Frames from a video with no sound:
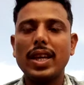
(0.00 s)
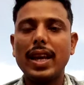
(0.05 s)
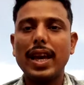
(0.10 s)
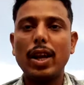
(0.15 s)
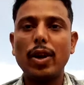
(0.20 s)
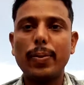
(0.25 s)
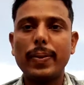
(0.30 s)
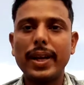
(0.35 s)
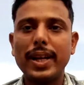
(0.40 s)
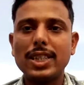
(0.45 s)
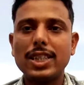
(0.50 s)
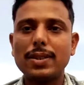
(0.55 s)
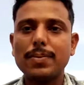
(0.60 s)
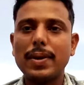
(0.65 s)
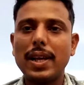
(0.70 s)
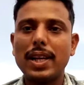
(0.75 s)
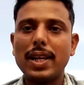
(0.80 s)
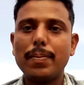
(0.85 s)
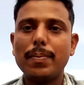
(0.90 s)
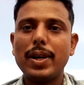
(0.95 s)
हेलो फ्रेंड्स
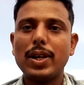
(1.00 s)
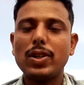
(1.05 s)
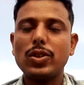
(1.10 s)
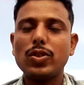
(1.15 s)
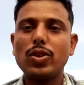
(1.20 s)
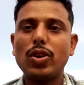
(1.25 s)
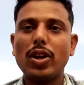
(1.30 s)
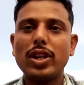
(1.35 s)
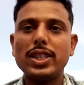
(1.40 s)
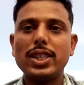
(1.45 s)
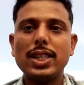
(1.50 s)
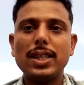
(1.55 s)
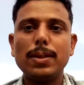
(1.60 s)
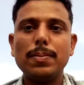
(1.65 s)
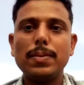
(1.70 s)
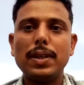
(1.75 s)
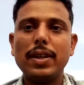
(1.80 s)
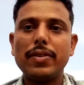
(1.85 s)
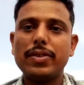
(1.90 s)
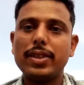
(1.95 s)
वेलकम बैक टू नॉलेज
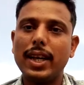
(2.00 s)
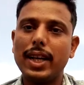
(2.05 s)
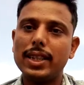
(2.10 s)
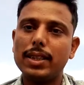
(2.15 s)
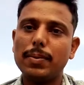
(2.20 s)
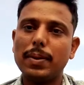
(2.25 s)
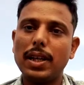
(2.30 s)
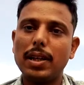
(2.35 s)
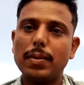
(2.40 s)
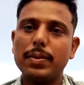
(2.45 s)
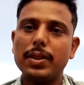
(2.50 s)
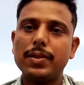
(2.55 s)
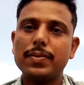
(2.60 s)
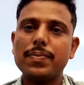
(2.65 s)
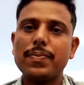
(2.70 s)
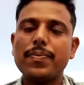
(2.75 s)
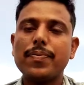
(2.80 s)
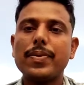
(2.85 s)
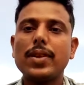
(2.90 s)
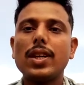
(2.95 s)
हब फ्रेंड मालवी
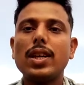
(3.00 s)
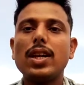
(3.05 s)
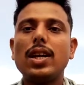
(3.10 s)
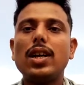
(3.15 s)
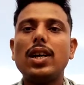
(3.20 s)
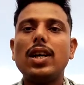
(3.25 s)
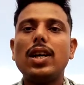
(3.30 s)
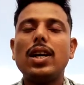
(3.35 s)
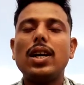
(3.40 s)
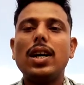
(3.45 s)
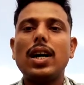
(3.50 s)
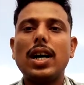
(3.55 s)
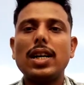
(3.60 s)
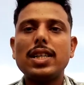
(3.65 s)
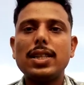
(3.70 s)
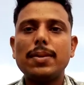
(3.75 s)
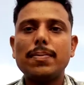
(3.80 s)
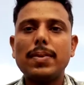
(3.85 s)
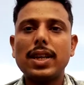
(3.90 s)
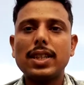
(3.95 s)

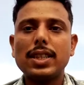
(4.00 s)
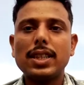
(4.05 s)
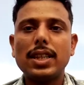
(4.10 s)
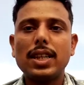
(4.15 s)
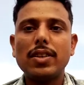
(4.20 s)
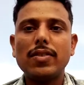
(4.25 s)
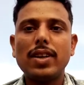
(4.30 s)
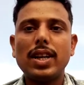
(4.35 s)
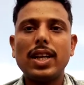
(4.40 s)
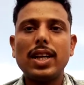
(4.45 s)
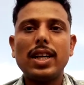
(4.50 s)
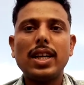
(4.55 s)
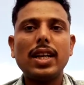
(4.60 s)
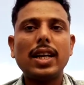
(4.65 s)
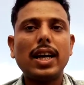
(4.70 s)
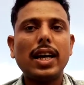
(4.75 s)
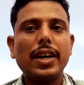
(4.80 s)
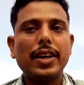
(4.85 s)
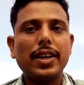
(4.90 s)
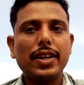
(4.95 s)
आज हम बात करने वाले
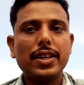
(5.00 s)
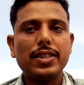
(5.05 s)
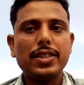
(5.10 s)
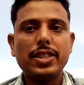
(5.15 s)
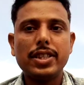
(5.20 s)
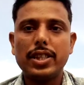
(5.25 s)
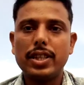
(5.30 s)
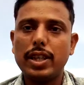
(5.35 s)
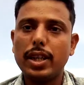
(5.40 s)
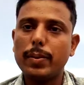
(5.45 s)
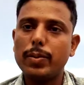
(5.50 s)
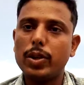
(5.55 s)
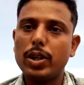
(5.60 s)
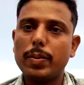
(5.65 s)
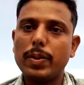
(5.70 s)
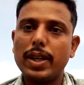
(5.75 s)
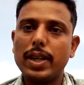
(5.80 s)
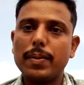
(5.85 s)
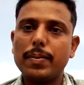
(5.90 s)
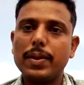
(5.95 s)
हैं आईएएस इंटरव्यू
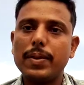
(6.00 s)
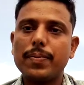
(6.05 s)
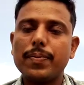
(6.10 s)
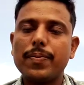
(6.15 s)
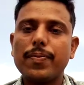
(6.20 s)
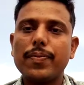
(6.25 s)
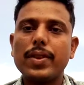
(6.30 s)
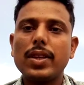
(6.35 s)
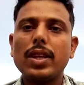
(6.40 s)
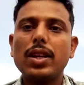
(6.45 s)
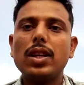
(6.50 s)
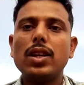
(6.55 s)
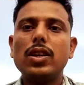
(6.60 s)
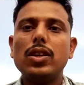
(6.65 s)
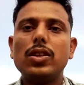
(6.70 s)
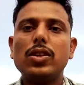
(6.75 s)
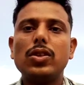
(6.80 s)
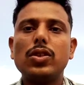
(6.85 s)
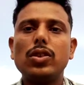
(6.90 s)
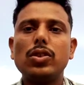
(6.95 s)
के बारे में
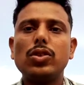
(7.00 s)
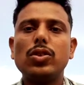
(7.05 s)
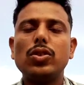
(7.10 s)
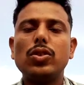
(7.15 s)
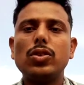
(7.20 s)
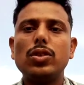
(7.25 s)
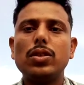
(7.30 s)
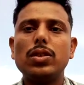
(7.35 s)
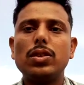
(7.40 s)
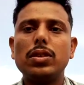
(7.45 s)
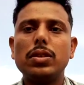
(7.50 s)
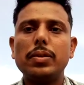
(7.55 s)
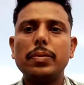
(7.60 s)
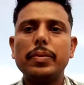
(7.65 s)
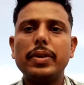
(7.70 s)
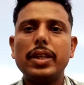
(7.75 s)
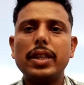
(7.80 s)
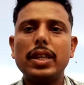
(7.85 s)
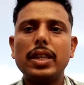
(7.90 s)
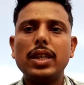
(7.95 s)
दोस्तों
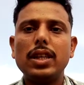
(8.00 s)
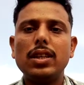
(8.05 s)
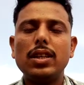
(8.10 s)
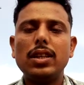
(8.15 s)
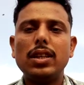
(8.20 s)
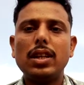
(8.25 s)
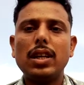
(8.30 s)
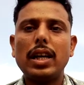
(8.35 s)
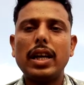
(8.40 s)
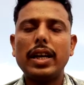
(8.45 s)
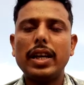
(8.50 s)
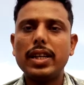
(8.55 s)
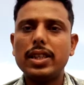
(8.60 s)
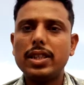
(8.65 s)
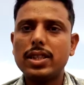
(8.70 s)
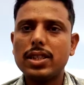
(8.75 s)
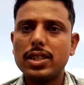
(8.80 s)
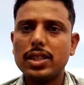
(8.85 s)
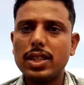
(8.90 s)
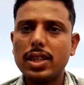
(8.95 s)
मैंने
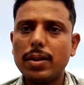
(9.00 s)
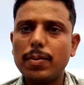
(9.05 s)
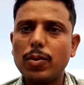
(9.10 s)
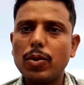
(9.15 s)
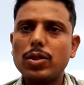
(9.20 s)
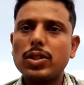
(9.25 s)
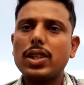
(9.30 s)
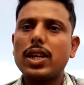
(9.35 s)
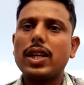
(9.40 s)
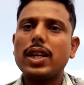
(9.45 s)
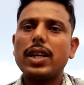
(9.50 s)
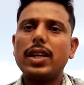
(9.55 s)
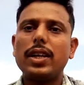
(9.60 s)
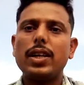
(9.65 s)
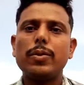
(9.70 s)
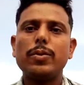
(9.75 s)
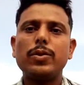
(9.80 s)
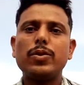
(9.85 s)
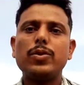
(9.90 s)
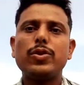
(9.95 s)
आईएएस के बहुत सारे
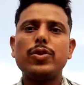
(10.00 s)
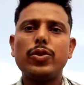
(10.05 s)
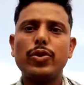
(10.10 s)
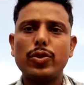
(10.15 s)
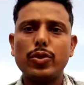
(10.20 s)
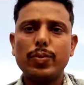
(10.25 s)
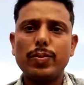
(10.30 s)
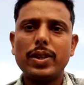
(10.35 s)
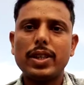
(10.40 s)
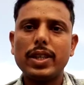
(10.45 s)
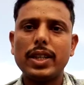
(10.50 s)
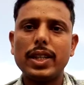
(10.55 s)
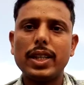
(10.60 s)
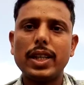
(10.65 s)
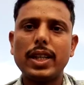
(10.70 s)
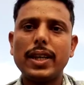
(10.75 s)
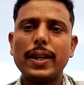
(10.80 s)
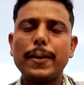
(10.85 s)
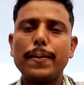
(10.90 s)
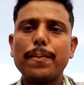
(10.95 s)
इंटरव्यूज़ यूट्यूब पर
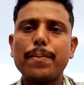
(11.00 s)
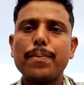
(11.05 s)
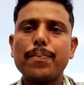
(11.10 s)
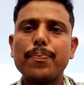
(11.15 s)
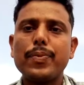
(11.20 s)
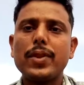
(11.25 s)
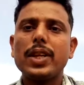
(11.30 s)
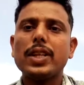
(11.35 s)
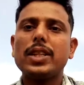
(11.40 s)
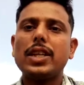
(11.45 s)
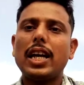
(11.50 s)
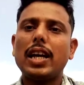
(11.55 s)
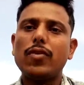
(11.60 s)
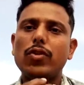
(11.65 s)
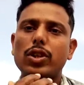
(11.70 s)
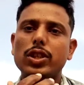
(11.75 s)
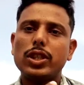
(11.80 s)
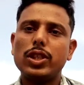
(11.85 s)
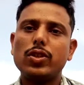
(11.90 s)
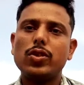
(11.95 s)
देखे हैं चाहे
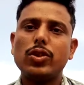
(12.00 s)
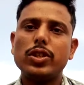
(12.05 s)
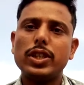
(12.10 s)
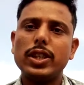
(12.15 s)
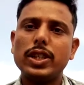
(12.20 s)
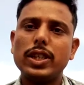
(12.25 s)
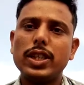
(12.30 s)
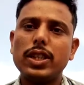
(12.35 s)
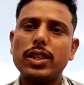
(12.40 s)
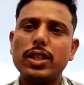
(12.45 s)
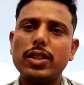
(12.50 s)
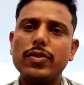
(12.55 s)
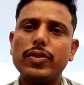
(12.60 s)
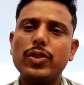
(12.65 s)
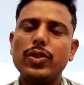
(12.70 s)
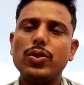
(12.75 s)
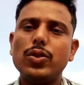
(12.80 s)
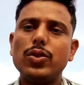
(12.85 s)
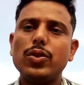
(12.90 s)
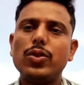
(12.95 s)
वो किसी कोचिंग के
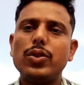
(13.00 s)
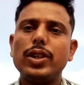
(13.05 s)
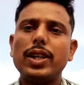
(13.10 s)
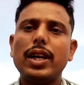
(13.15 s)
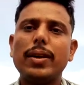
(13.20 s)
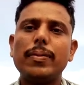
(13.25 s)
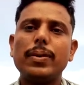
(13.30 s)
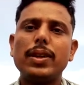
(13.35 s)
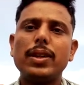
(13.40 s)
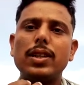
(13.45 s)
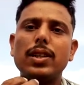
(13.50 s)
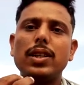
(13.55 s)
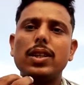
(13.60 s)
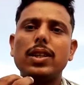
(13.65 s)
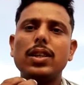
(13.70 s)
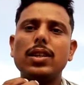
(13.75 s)
इंटरव्यू हों या फिर